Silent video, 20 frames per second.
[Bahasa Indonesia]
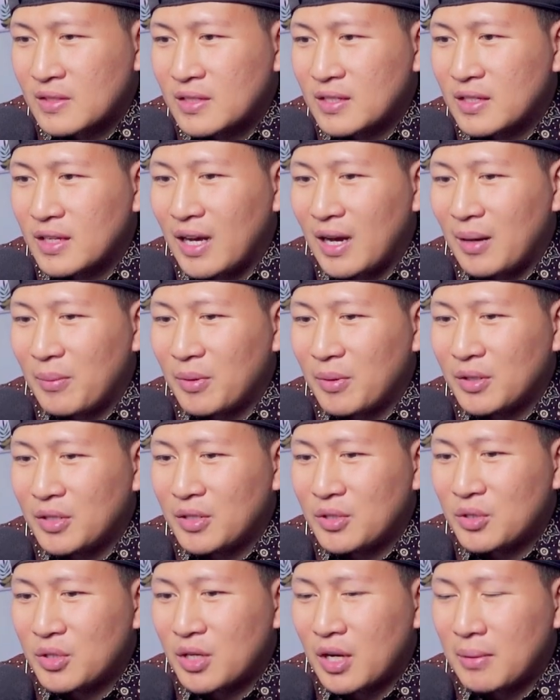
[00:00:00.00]
Ini HP-nya
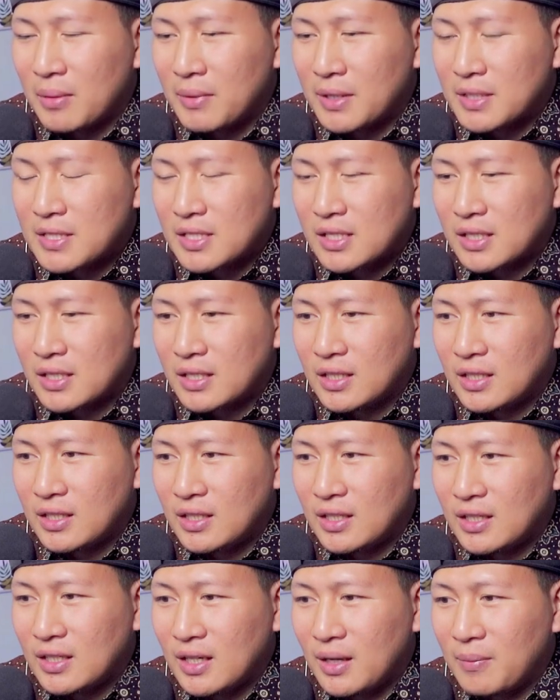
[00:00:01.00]
juga masih
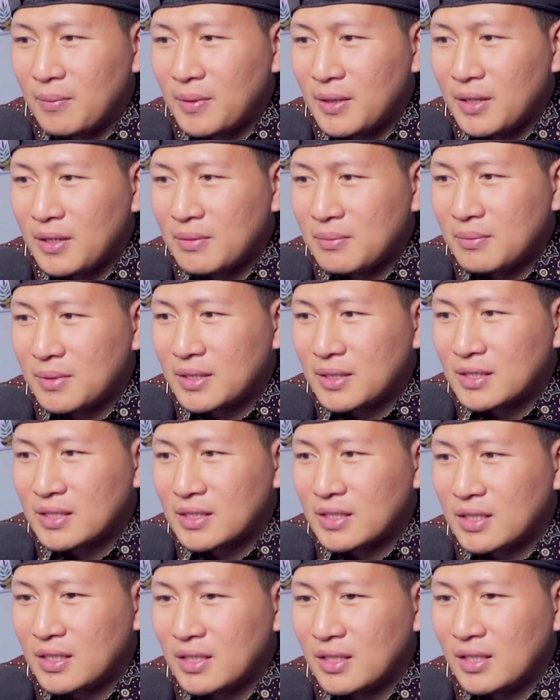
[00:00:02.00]
apa?
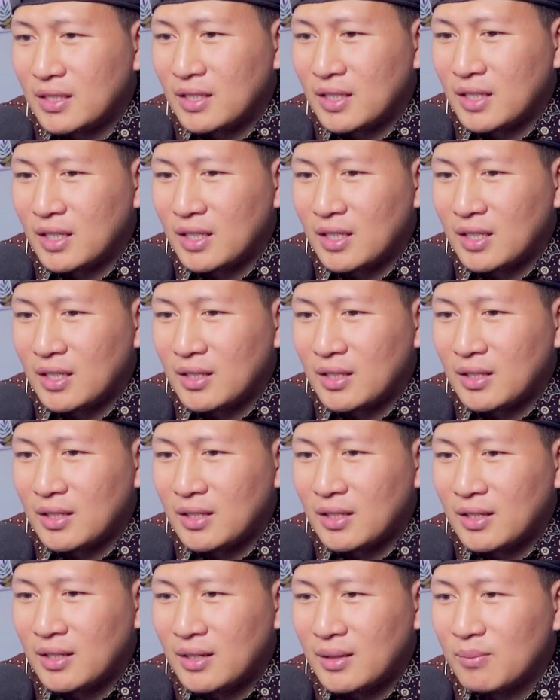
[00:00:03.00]
Masih
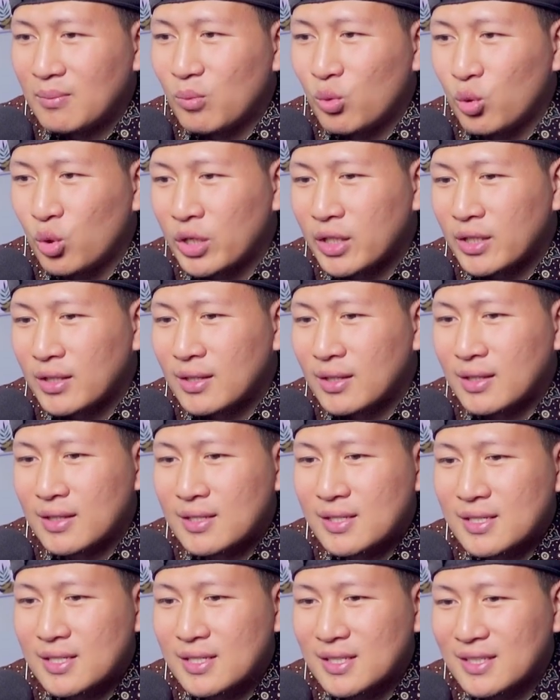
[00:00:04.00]
burik,
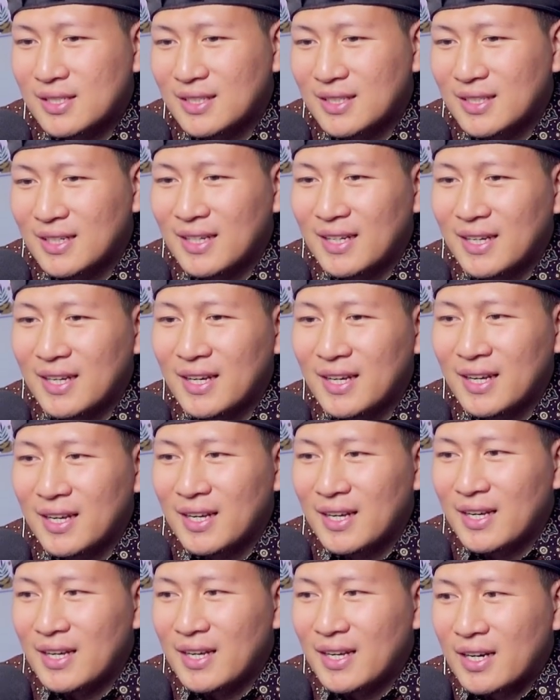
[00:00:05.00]
guys.
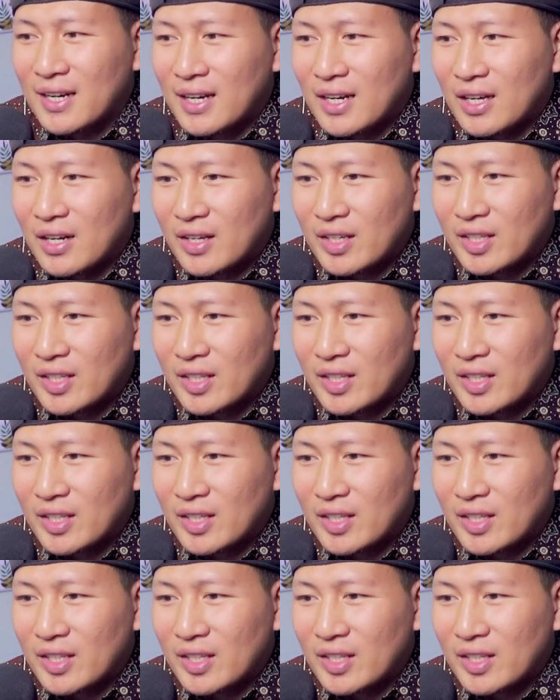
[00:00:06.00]
Kalau